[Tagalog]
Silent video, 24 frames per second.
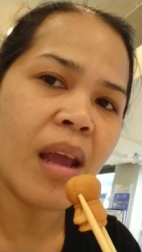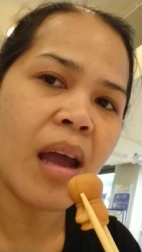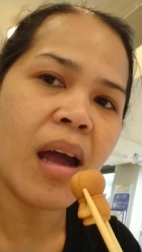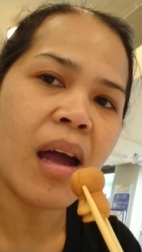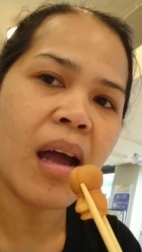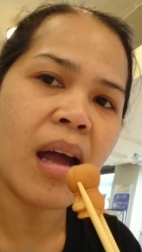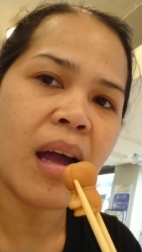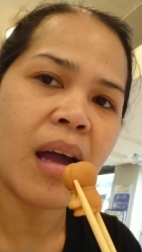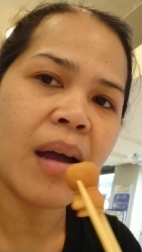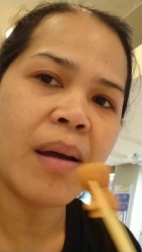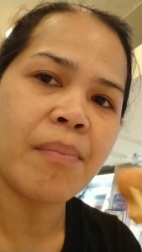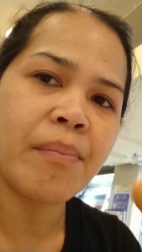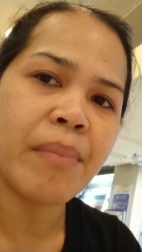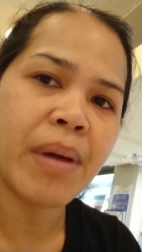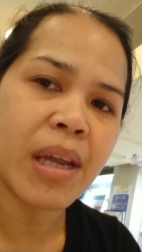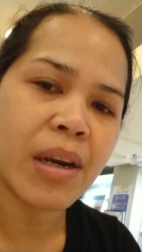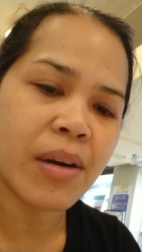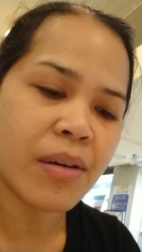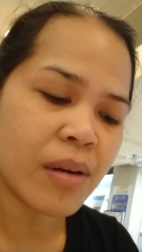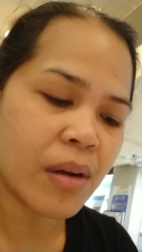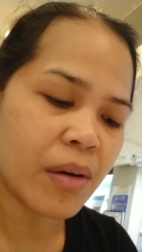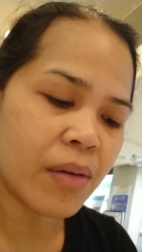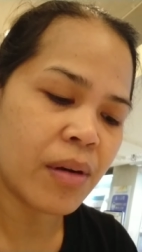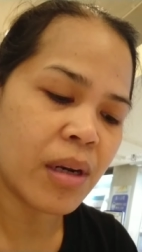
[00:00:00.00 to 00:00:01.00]
na
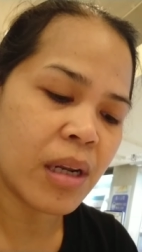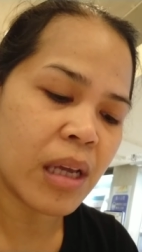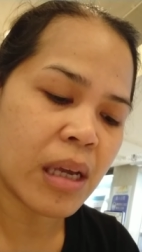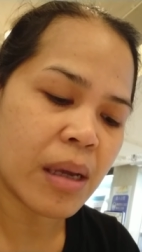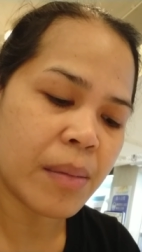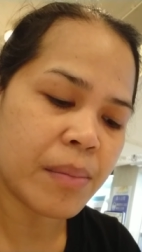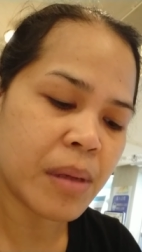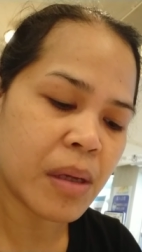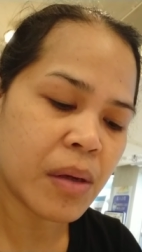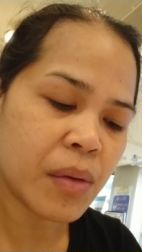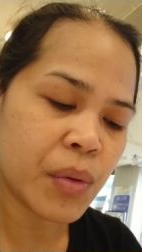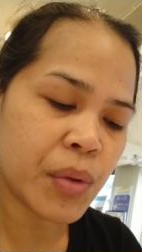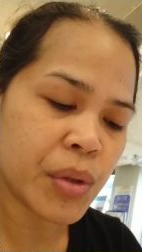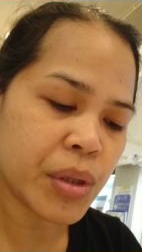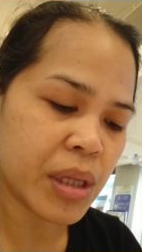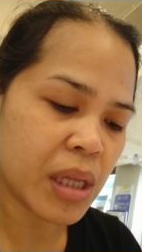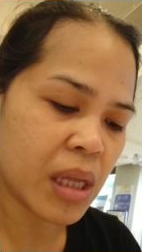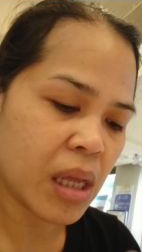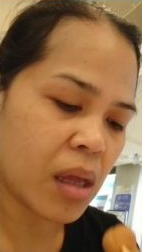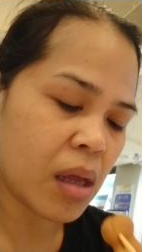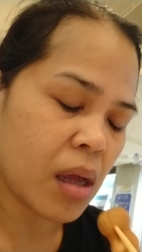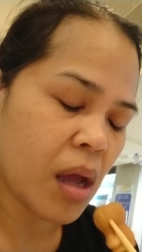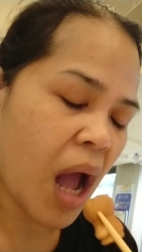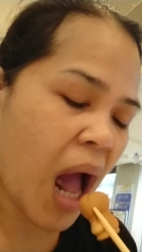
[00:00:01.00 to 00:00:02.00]
meron na uli kaming
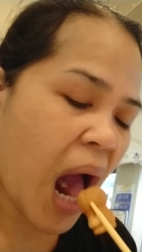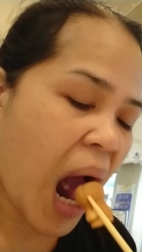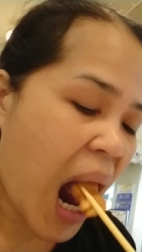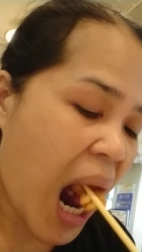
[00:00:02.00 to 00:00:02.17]
OT.